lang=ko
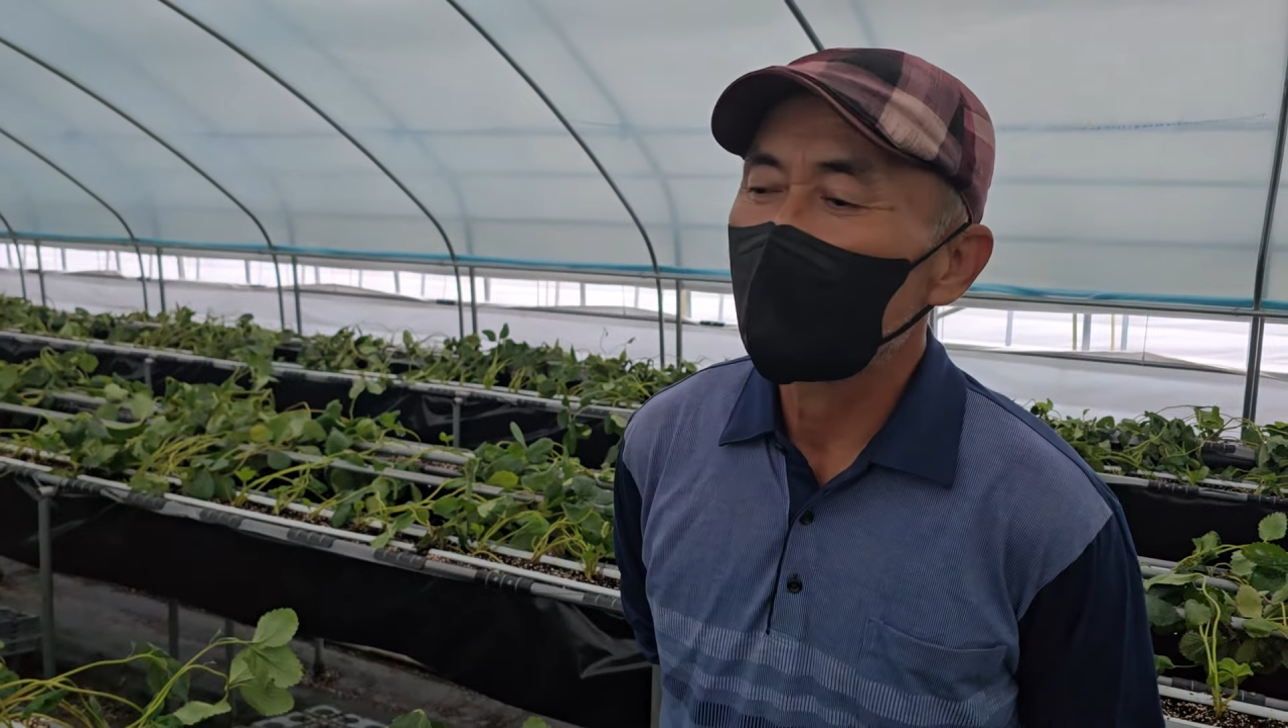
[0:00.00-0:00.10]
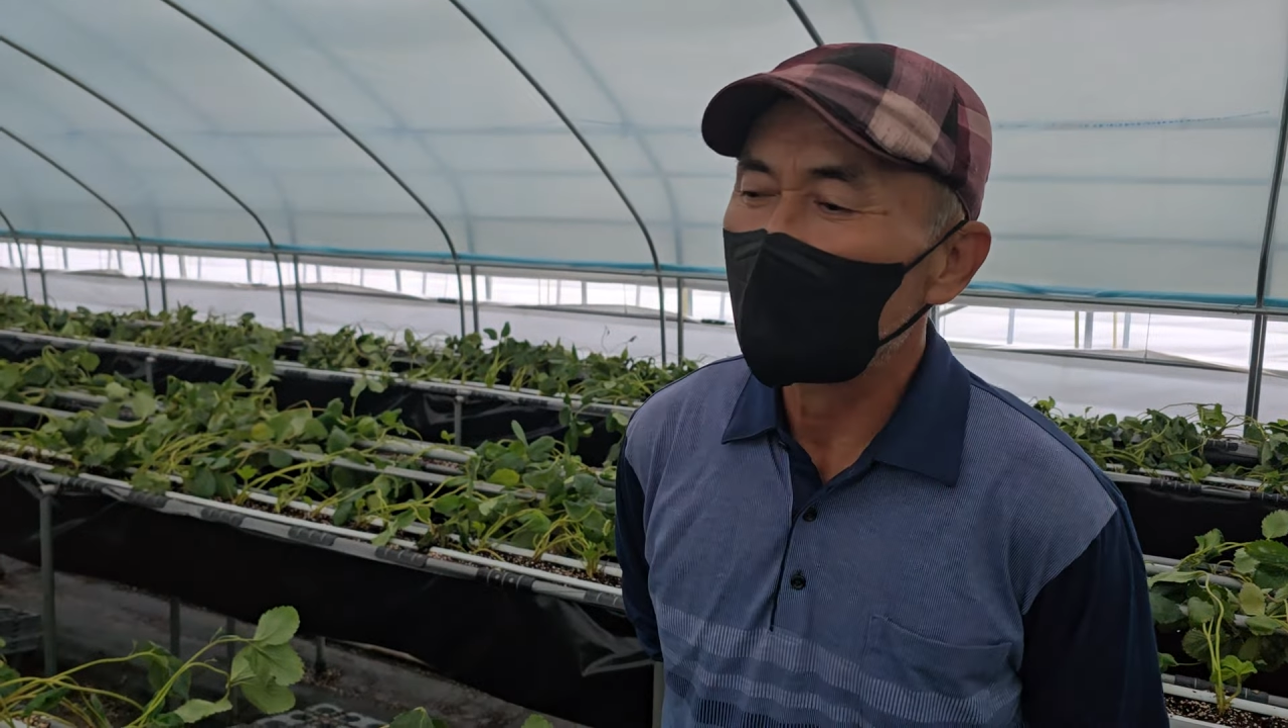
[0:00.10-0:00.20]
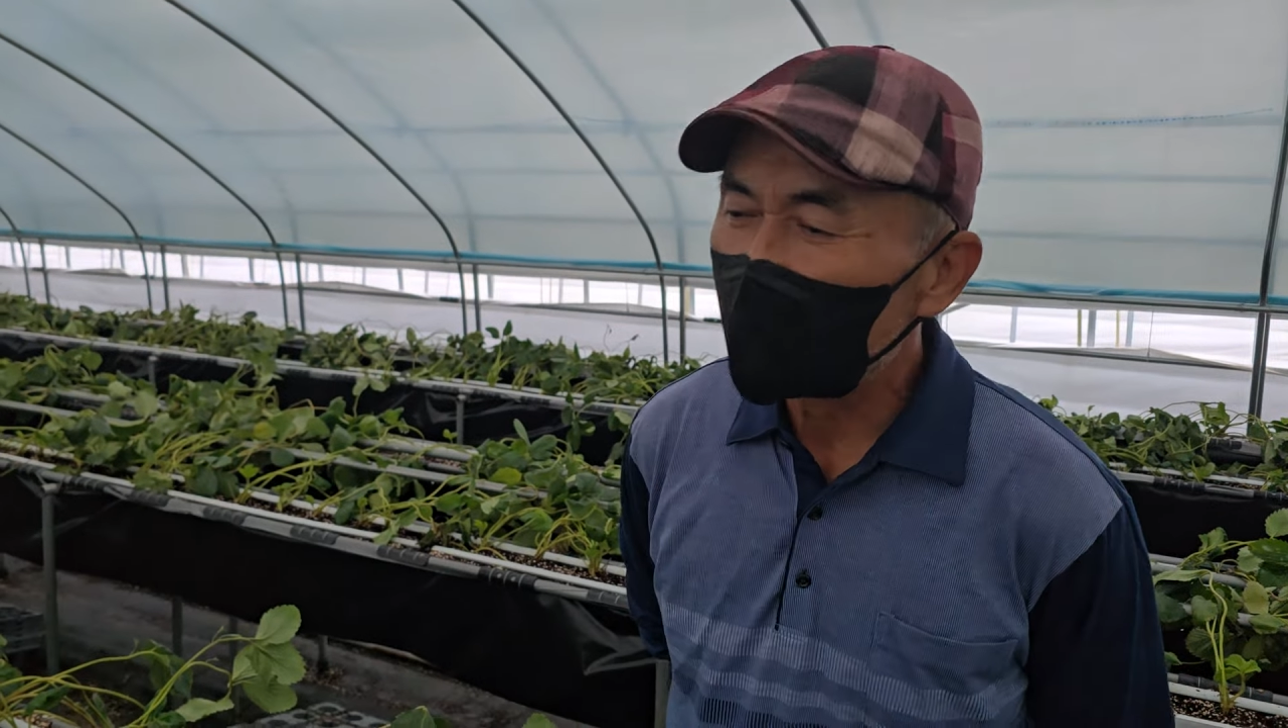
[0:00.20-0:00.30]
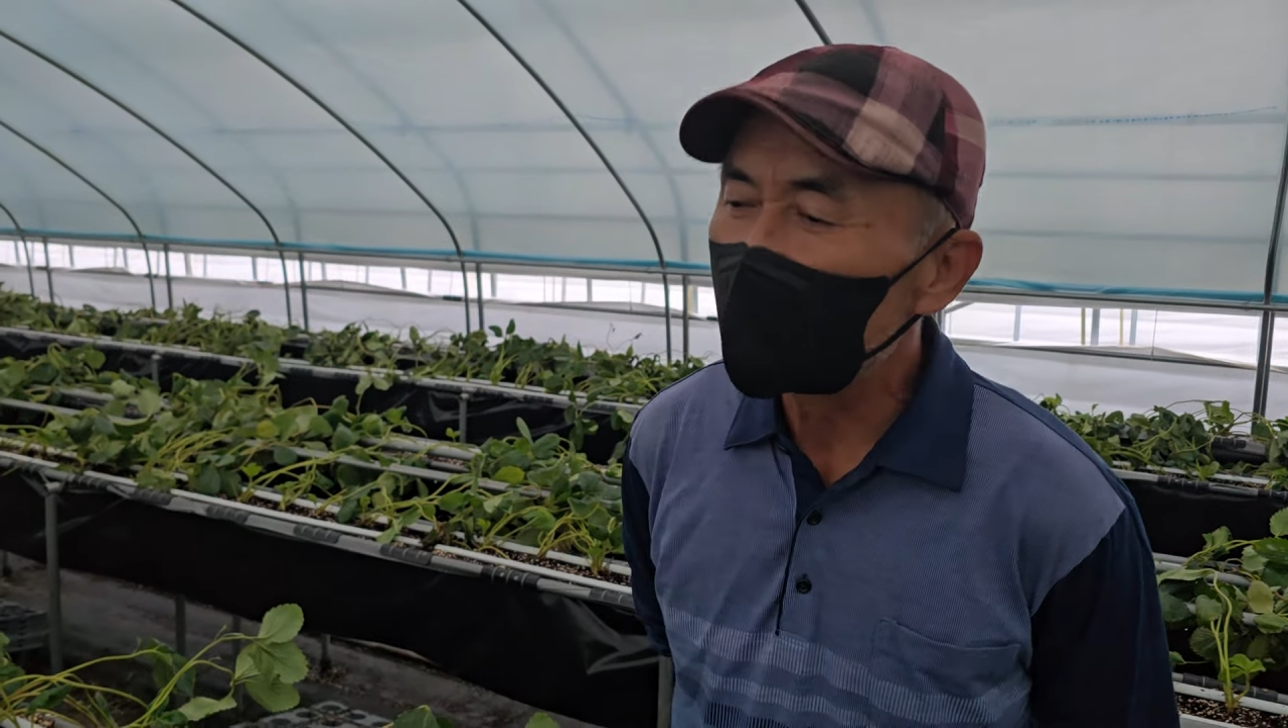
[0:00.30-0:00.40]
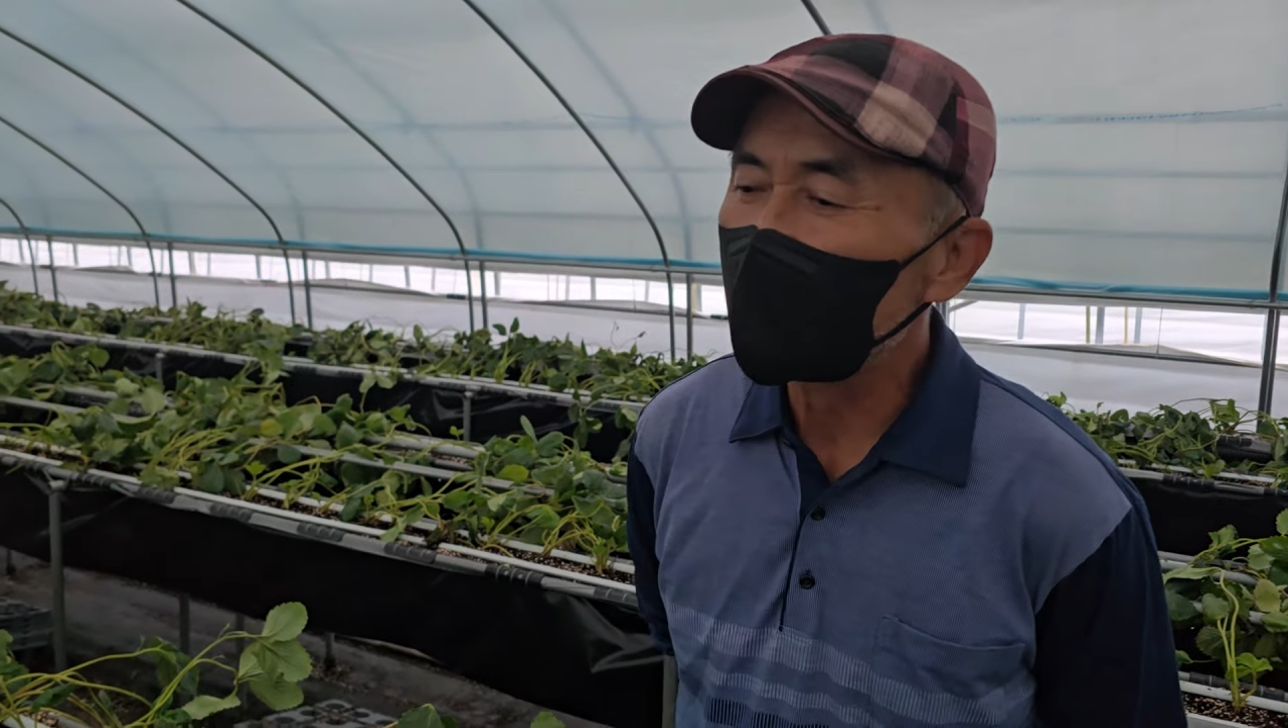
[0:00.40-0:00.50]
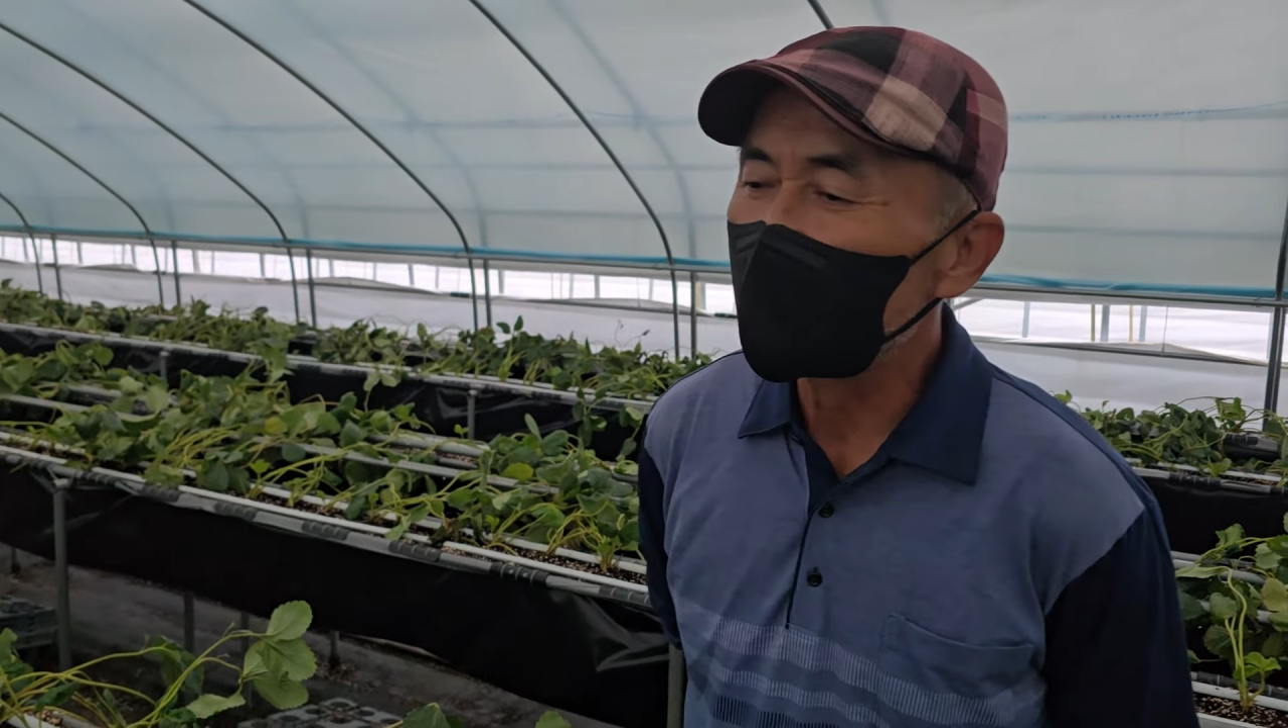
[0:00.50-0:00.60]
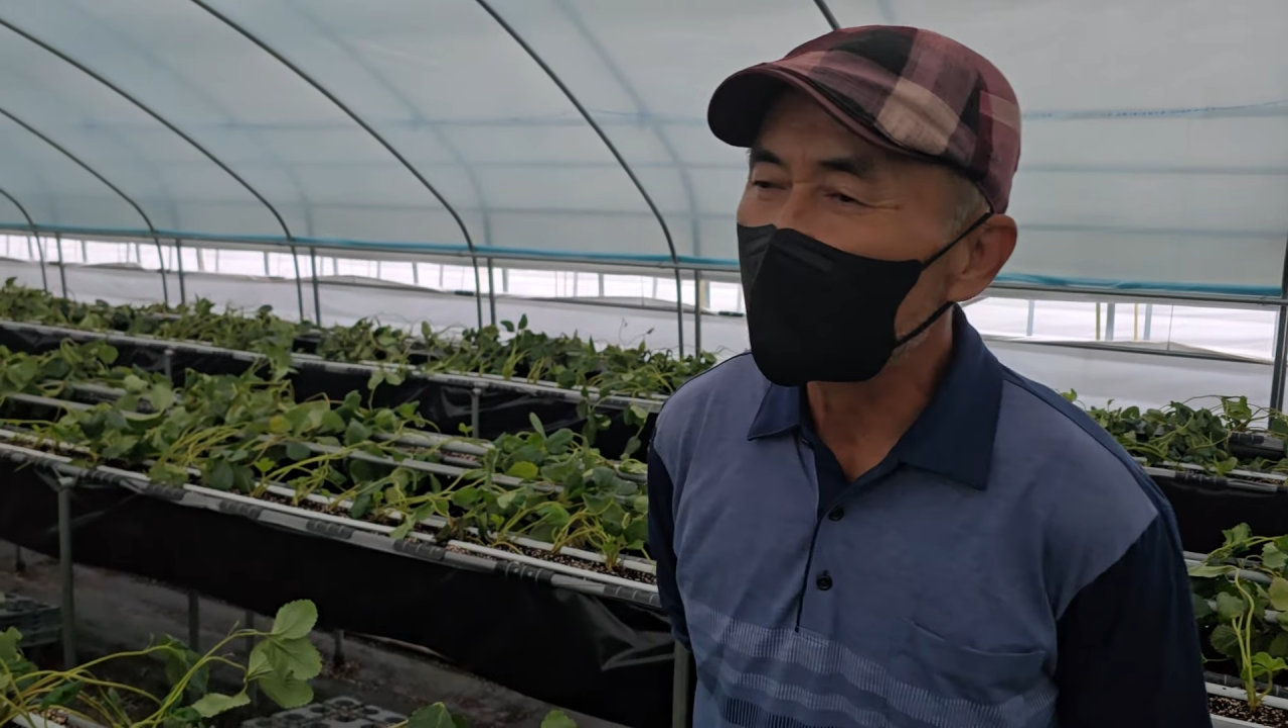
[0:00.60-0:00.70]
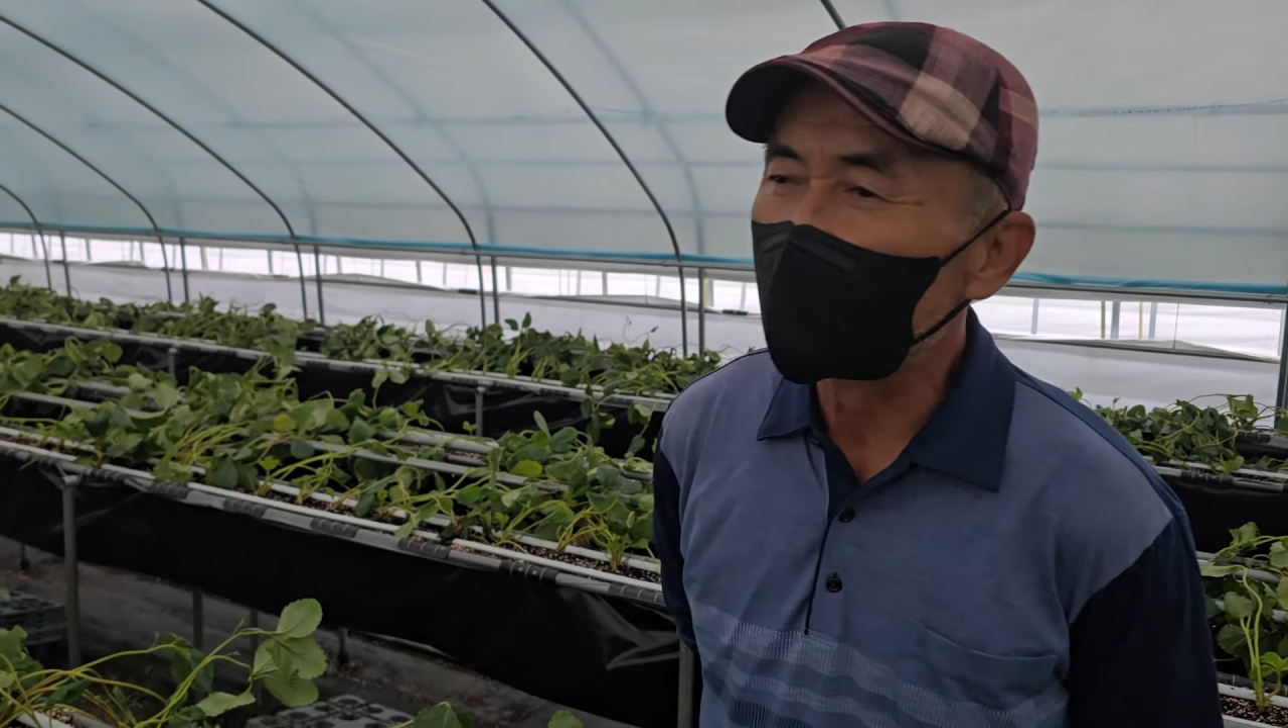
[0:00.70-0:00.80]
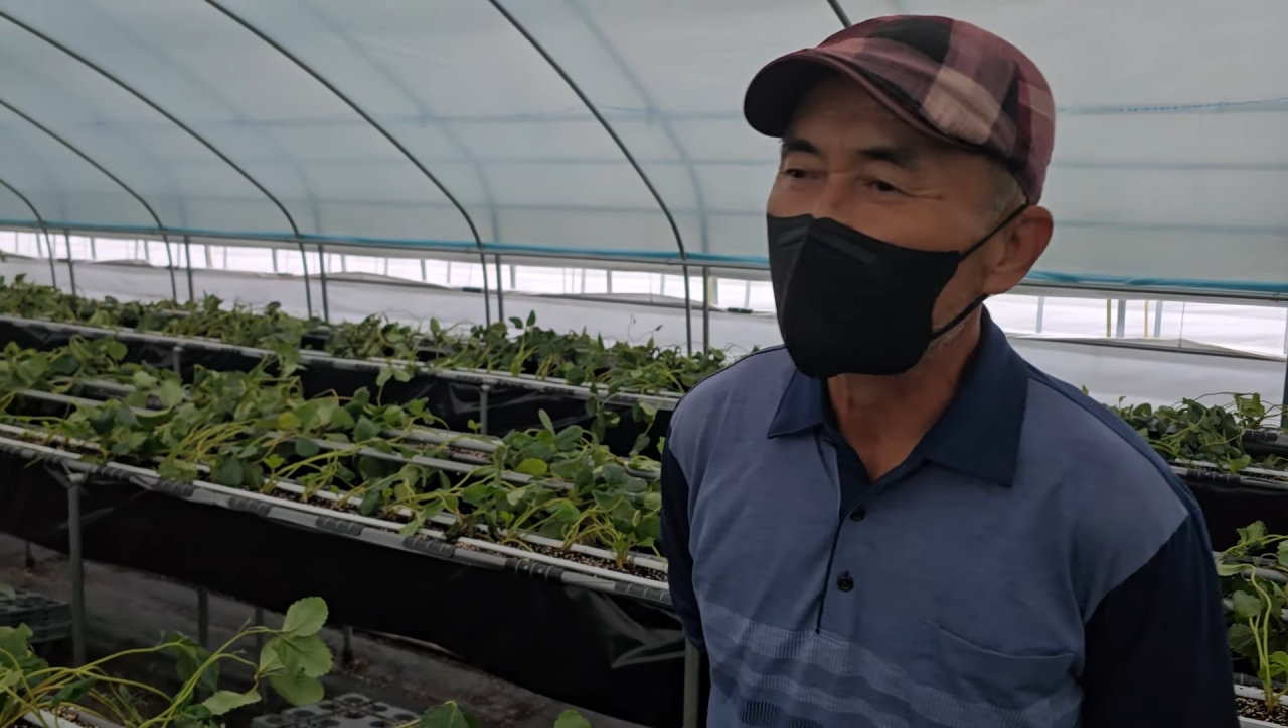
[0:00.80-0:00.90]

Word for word: 빨리 이걸